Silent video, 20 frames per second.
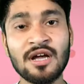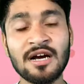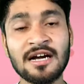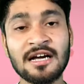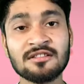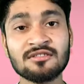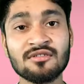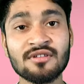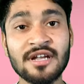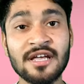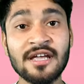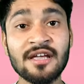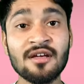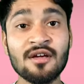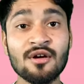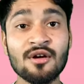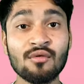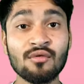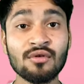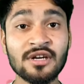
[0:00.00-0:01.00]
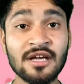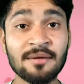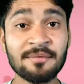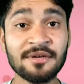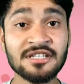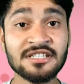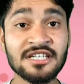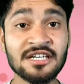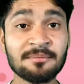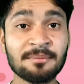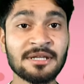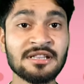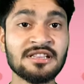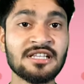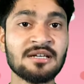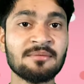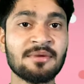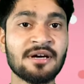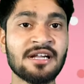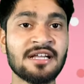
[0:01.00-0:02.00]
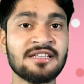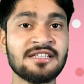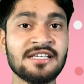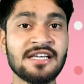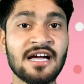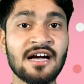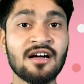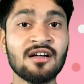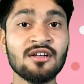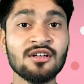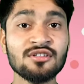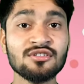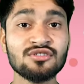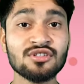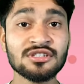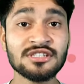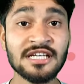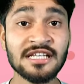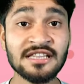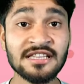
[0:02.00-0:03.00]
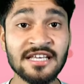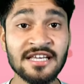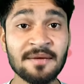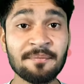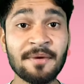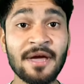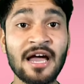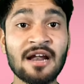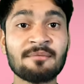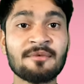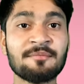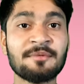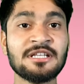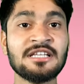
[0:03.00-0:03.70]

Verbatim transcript: मुलाकातों ने उनके बीच एक बंधन बना दिया जो जल्द ही प्यार में